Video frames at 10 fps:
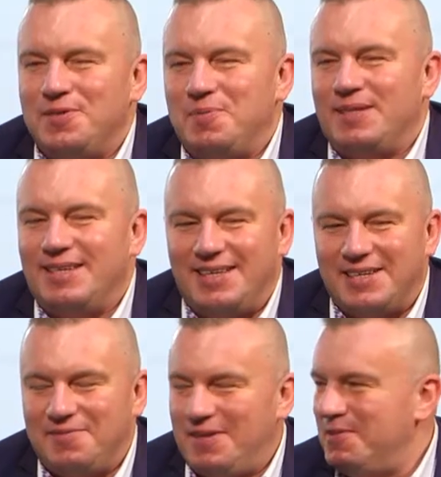idzie pan
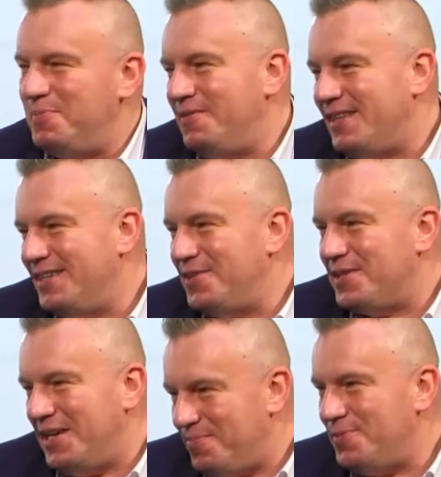detektyw nawet prywatnie do
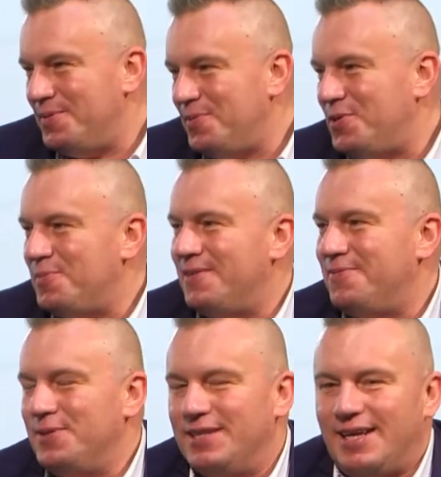sklepu i może
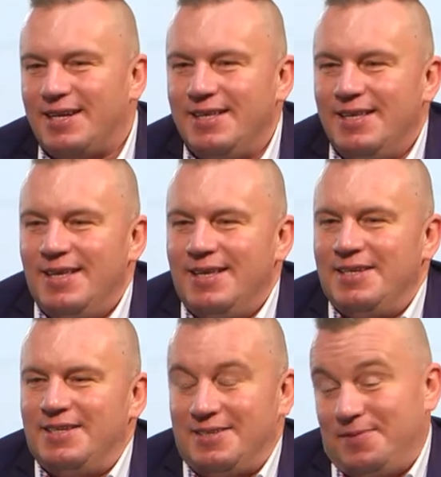obserwuje, tak.
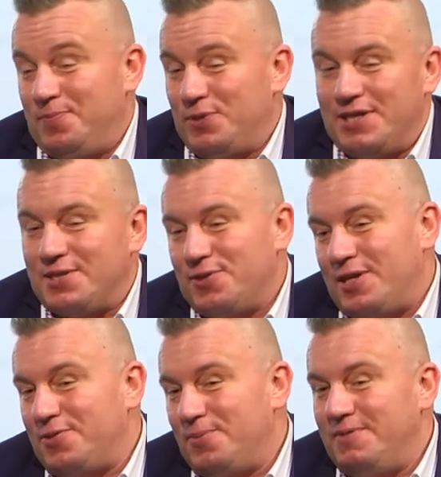Często
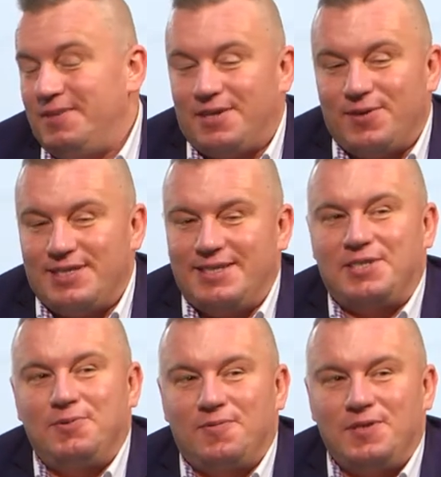żartobliwie koledzy na
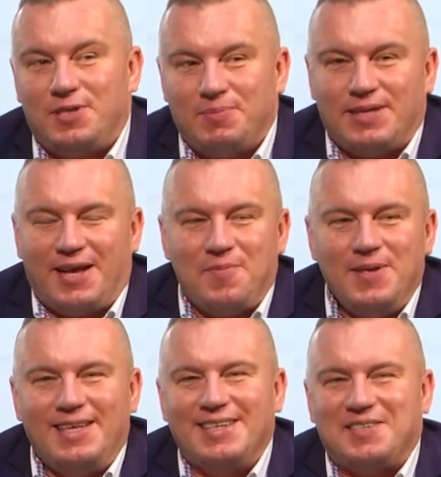siłowni się pytają,
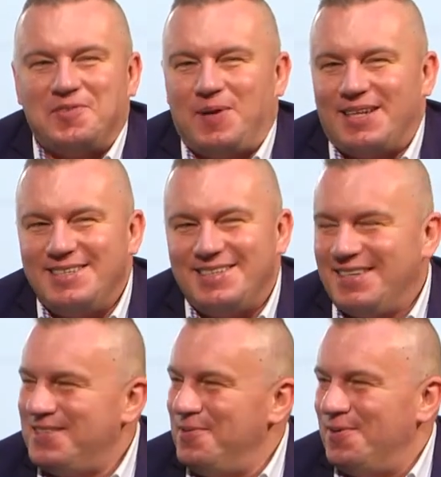jesteś w pracy czy
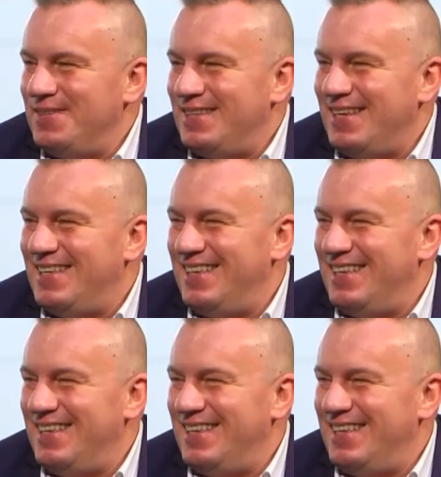na siłowni, tak.